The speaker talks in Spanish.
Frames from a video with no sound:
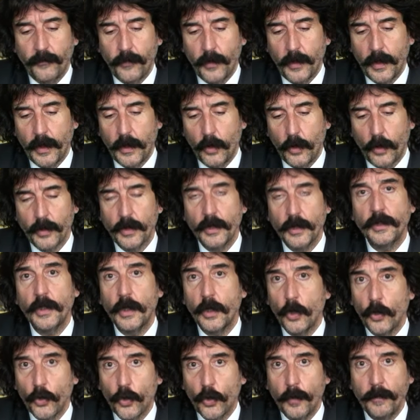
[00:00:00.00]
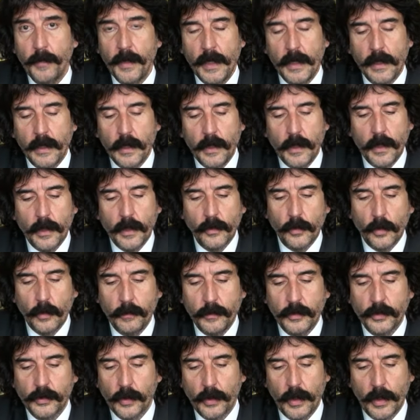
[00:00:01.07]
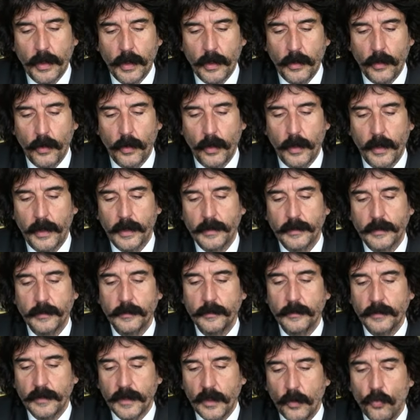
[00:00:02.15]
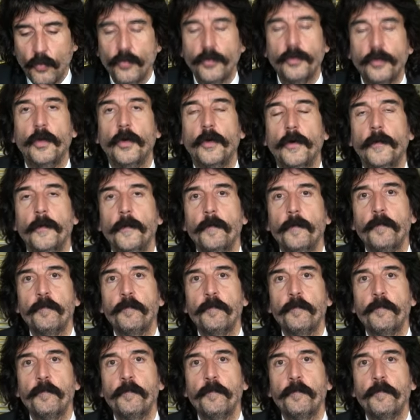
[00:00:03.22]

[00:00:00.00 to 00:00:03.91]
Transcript: fue del orden de los 2.500 millones de dólares. Segundo,